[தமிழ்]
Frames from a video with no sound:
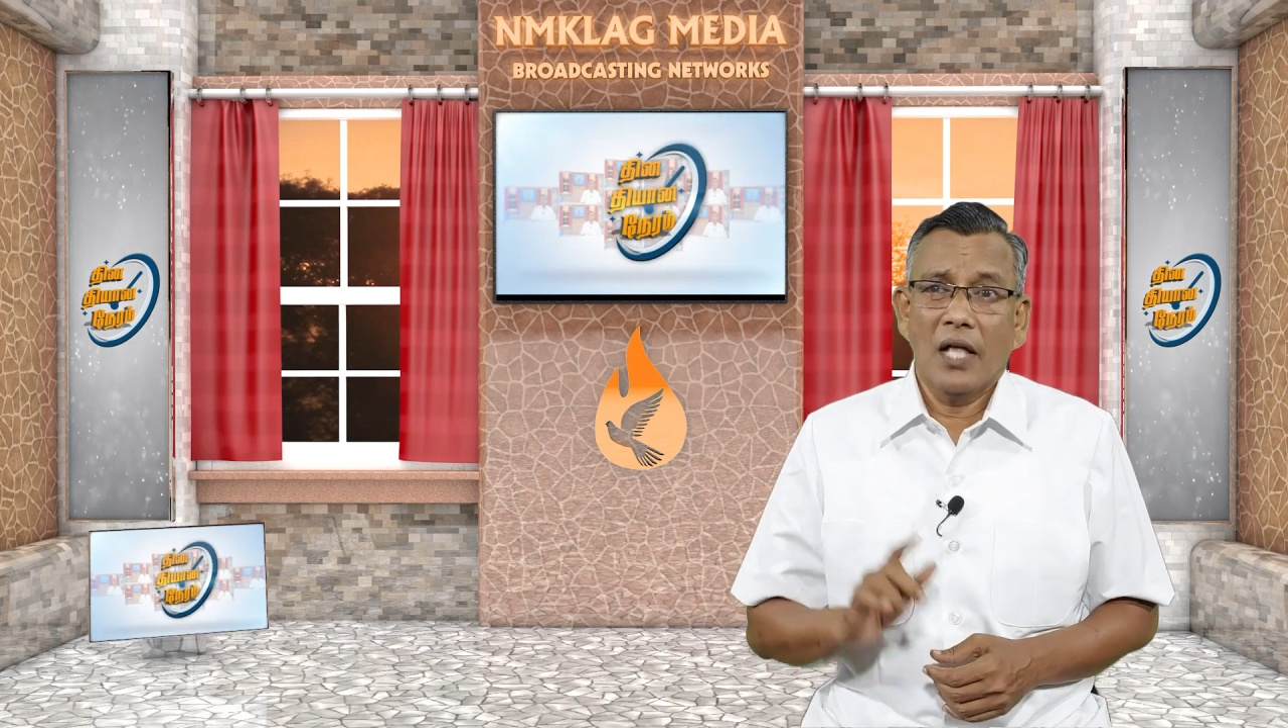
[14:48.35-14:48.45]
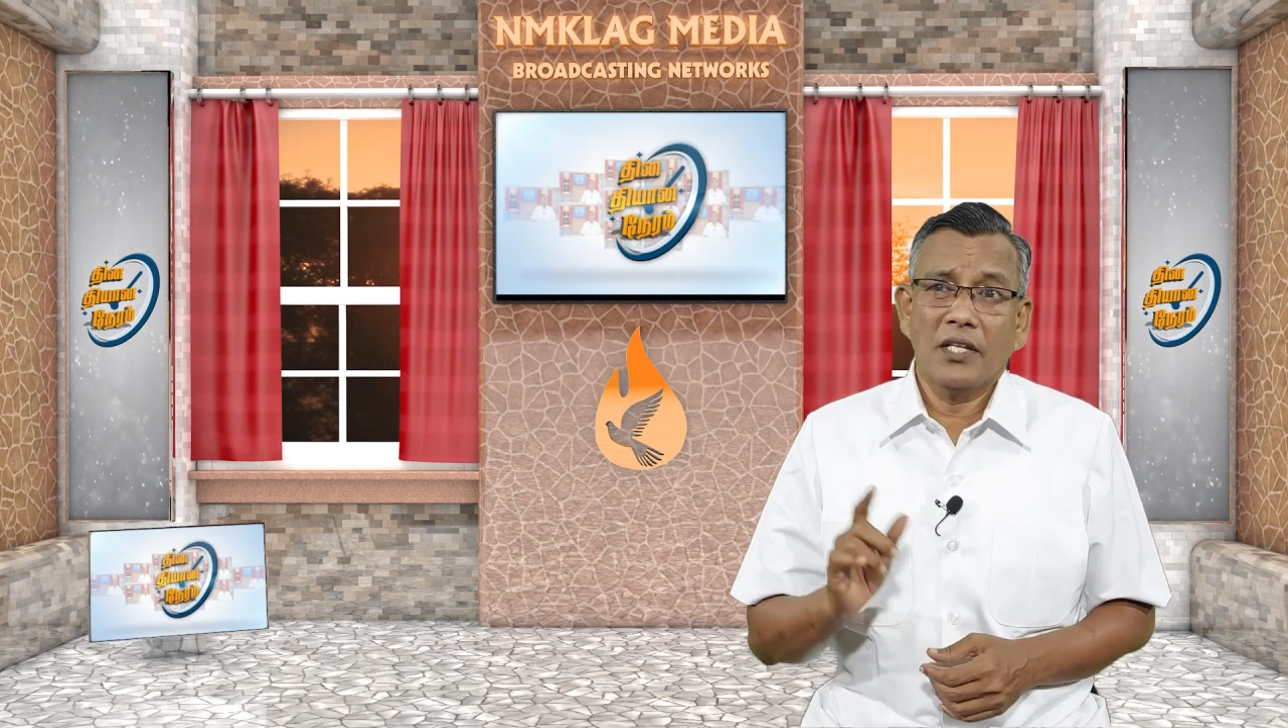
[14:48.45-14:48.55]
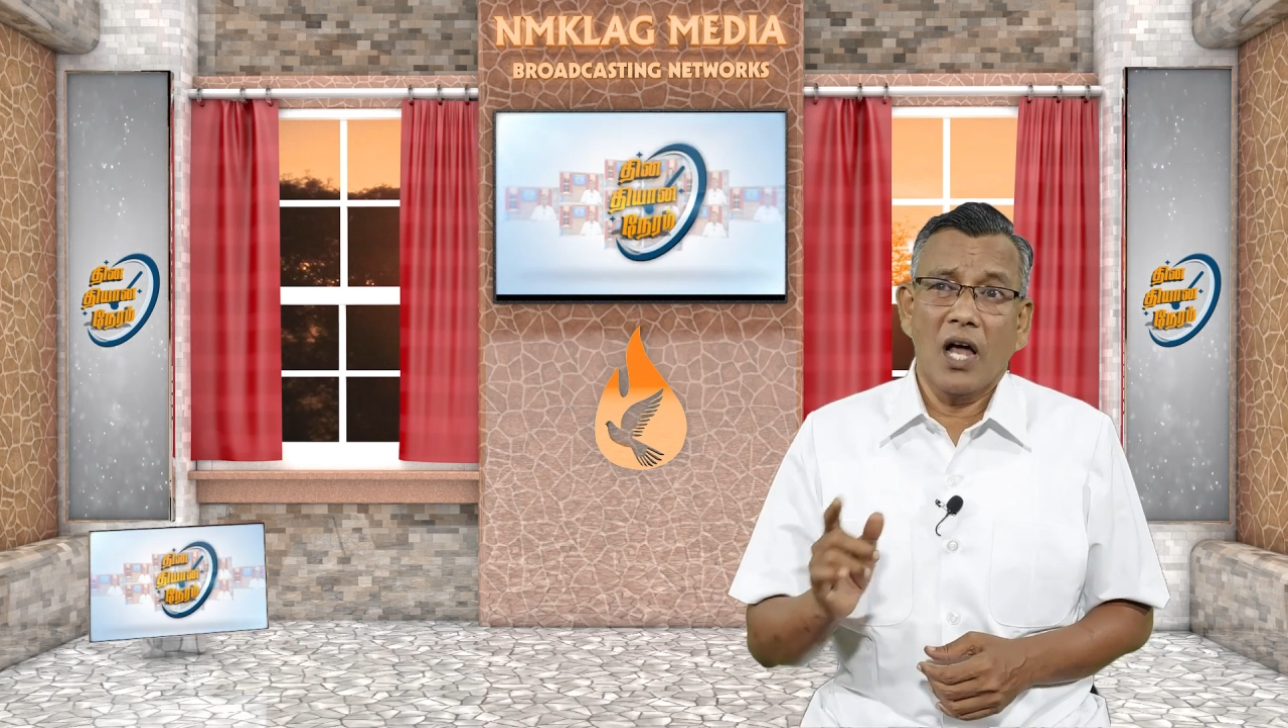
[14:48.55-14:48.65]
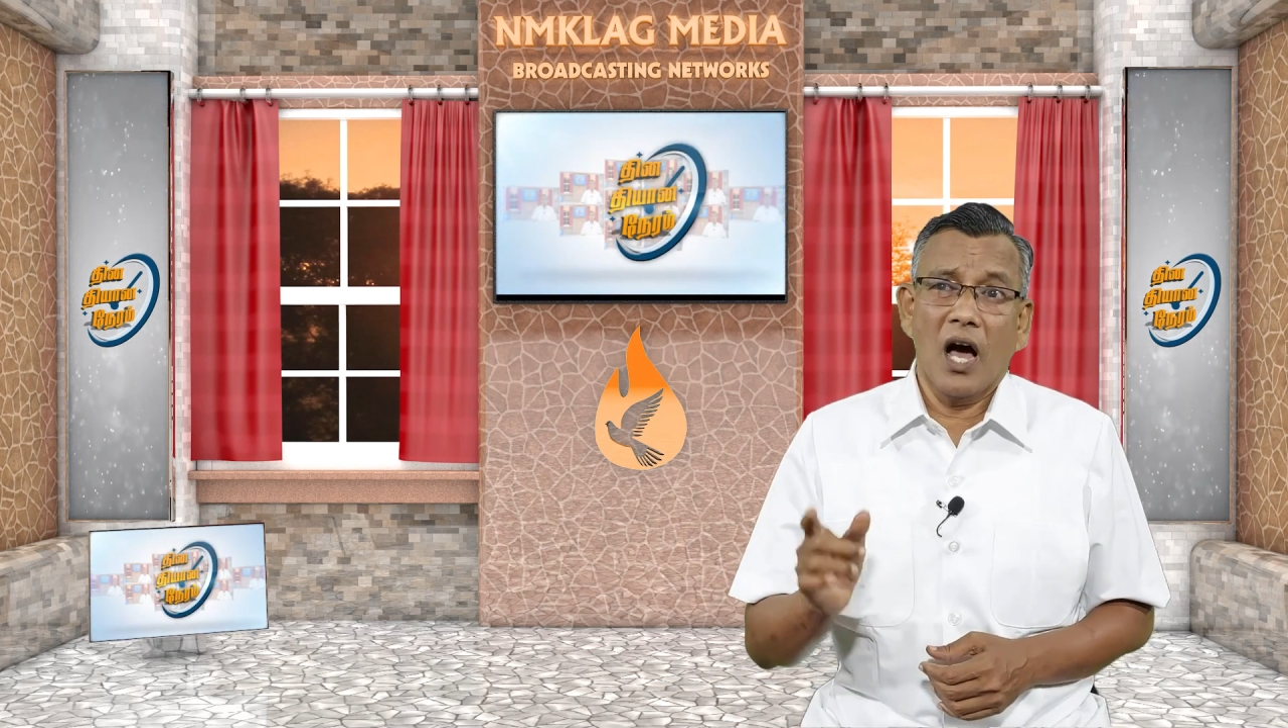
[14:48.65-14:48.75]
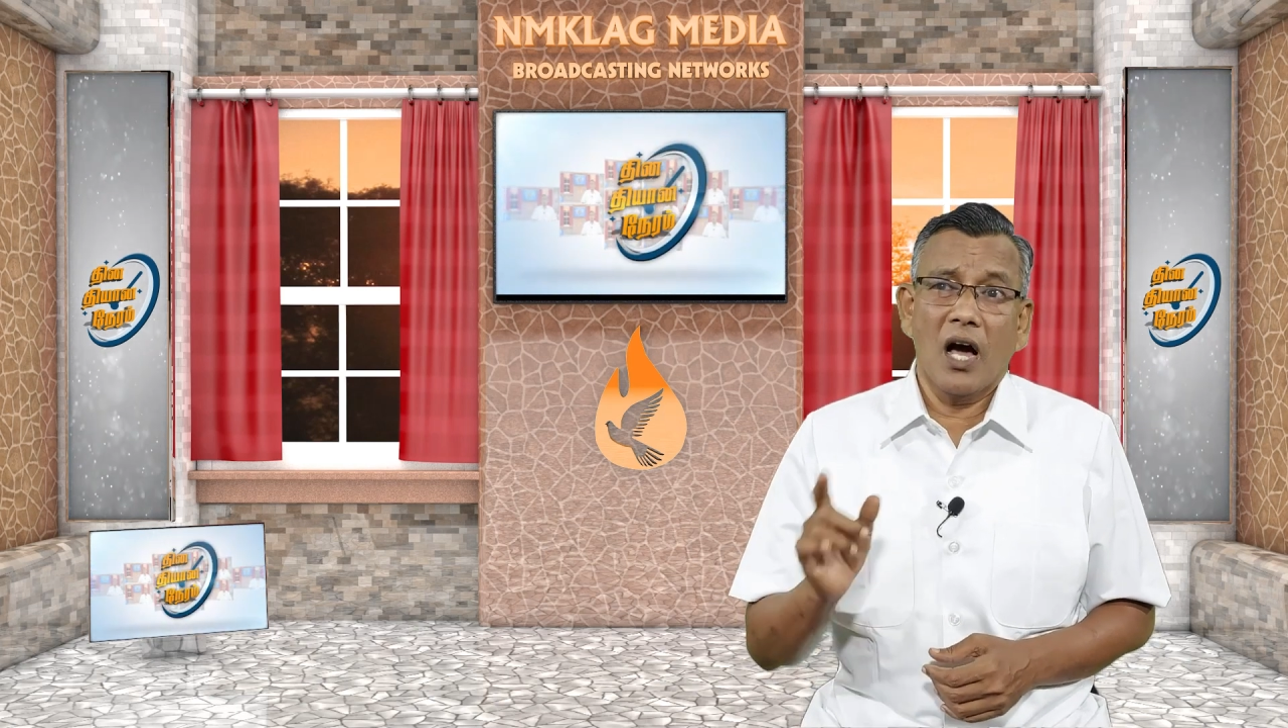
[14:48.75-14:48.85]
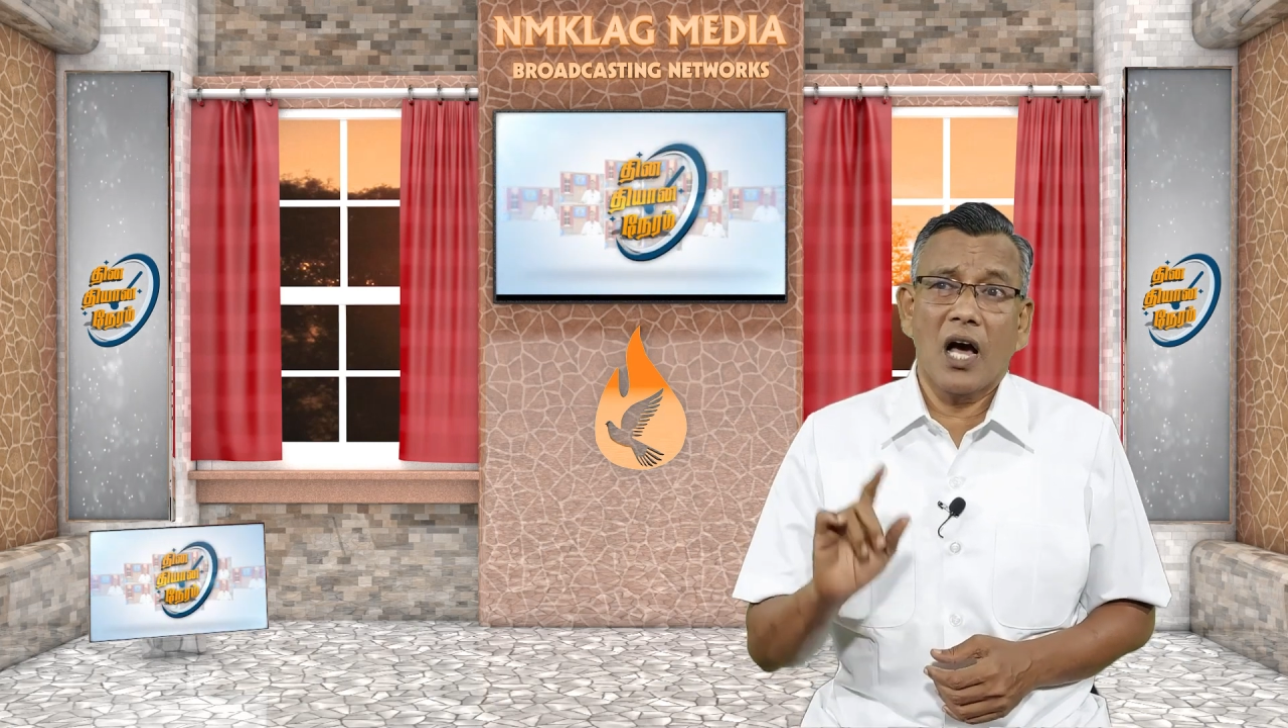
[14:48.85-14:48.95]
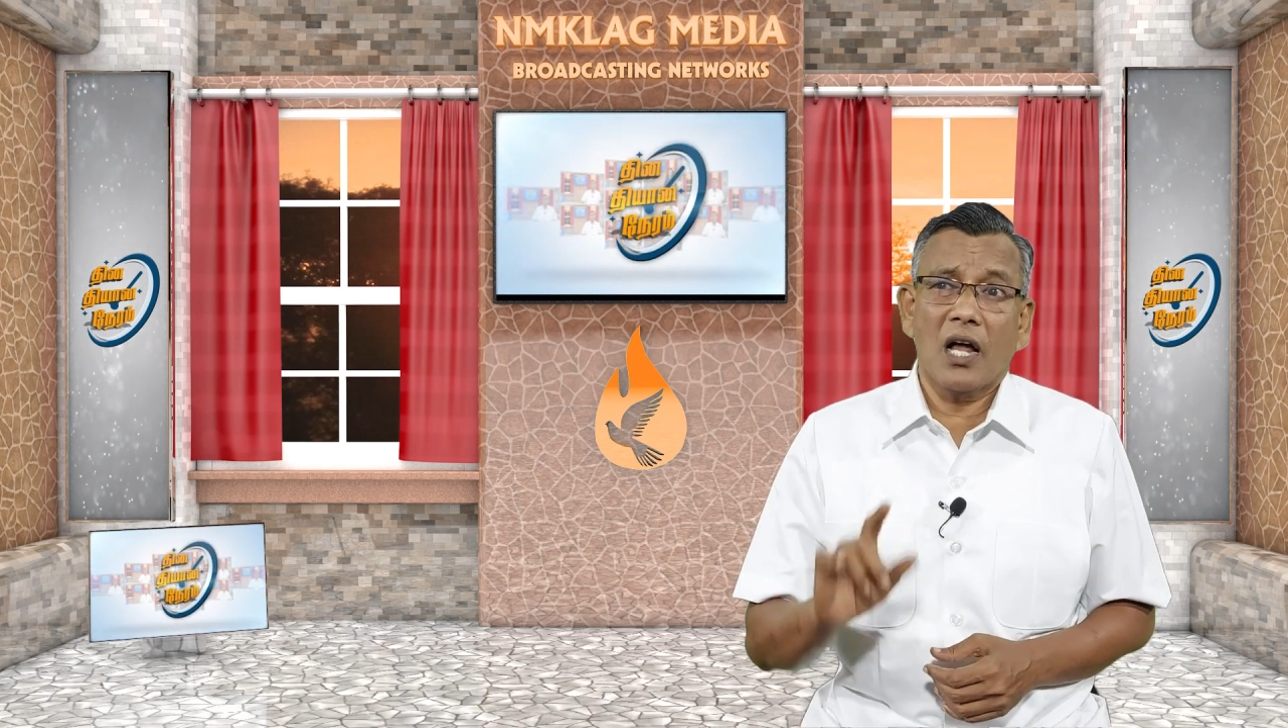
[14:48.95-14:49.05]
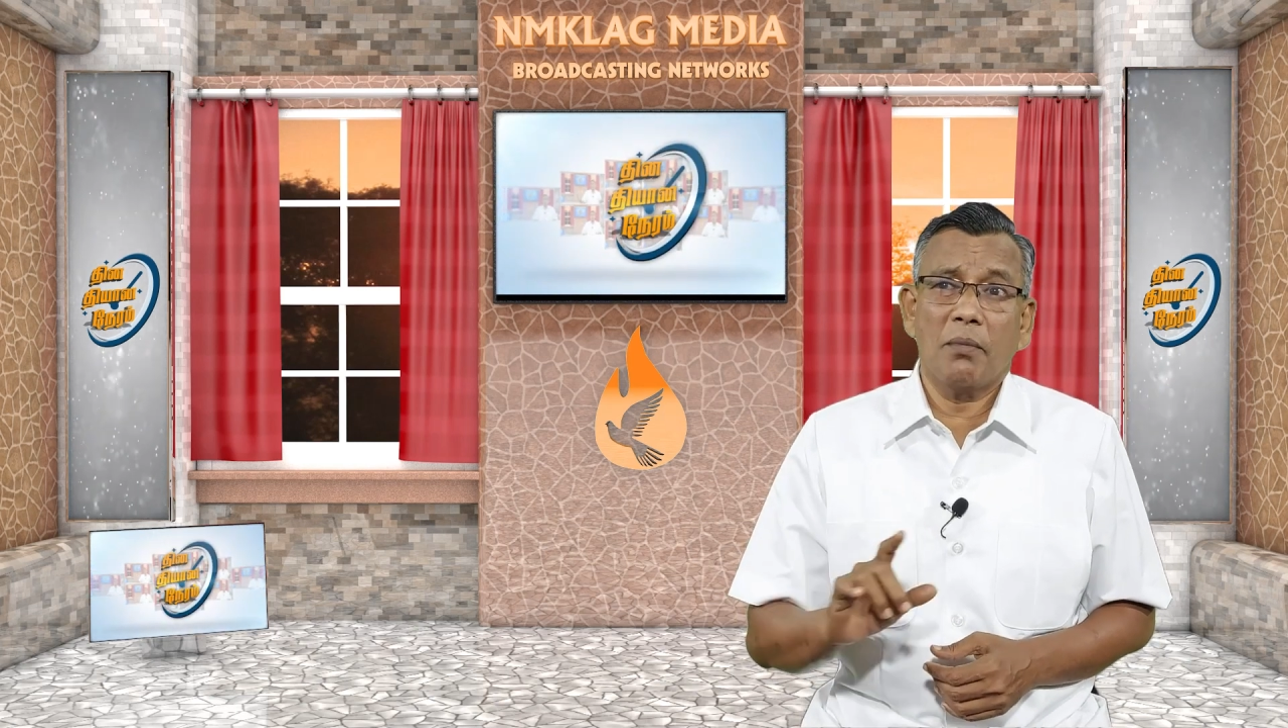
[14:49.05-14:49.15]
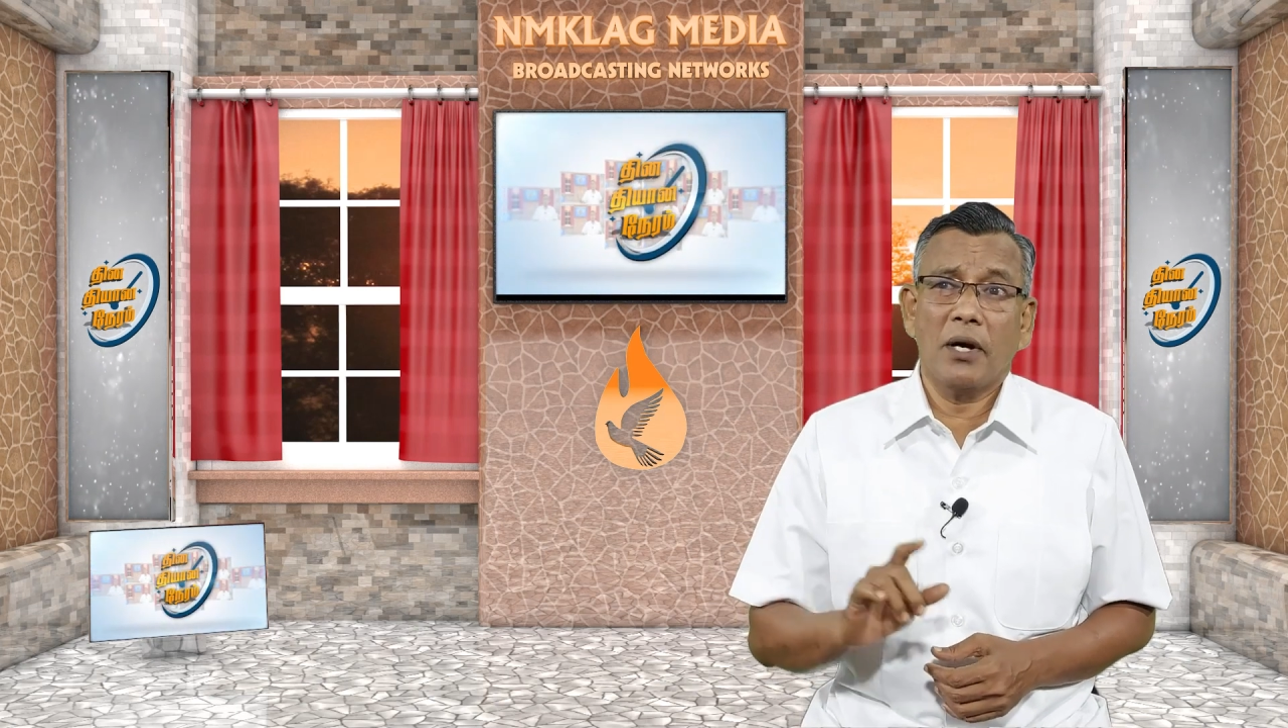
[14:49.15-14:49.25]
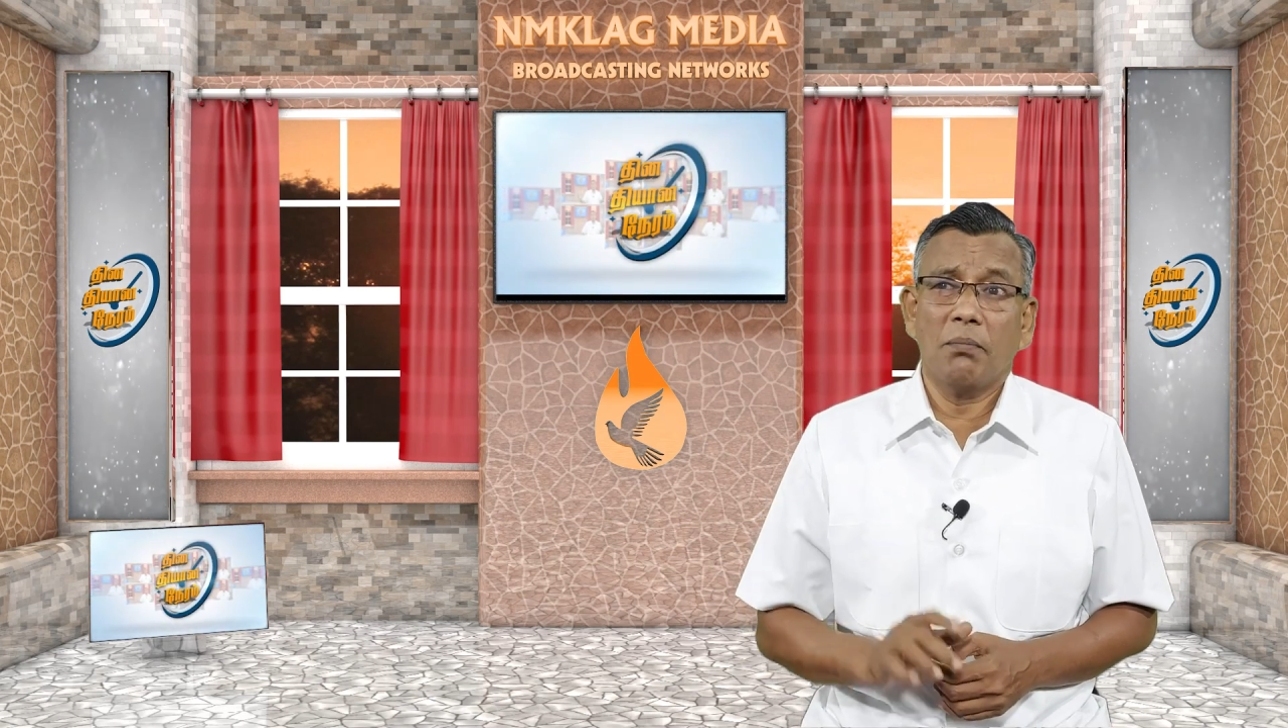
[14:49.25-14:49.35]
அதன்
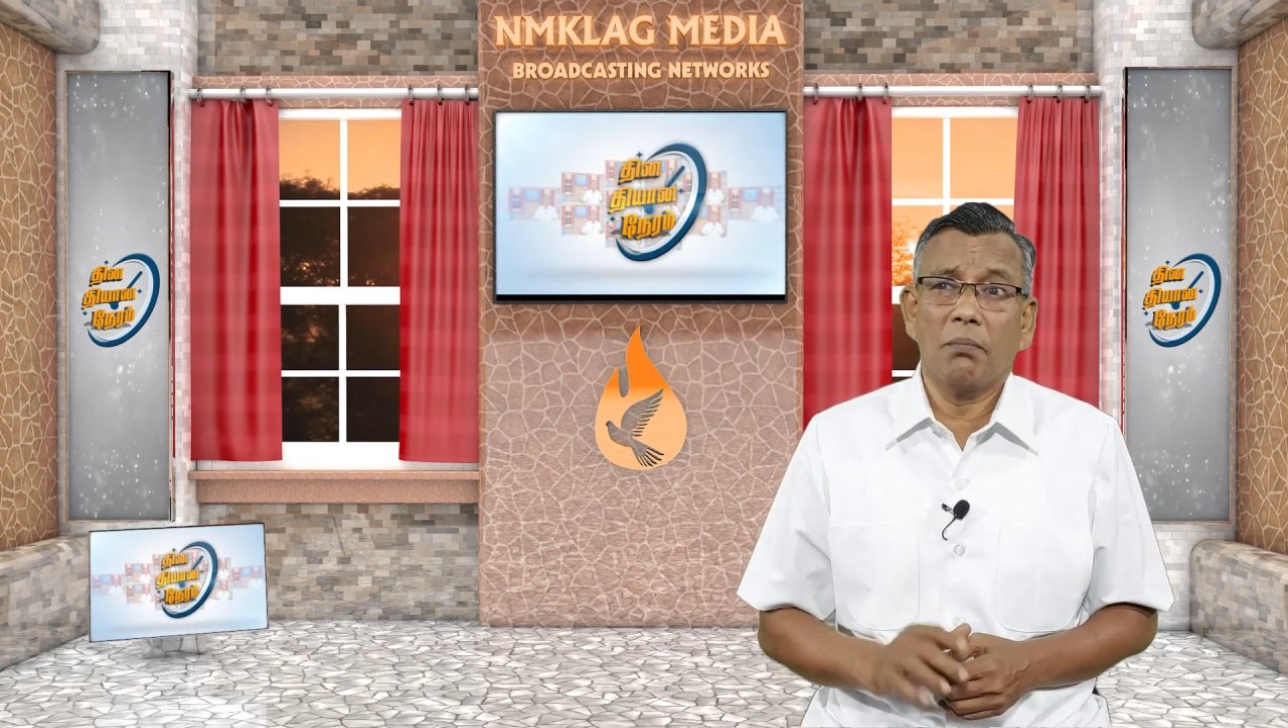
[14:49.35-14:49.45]
ஆகாரமாக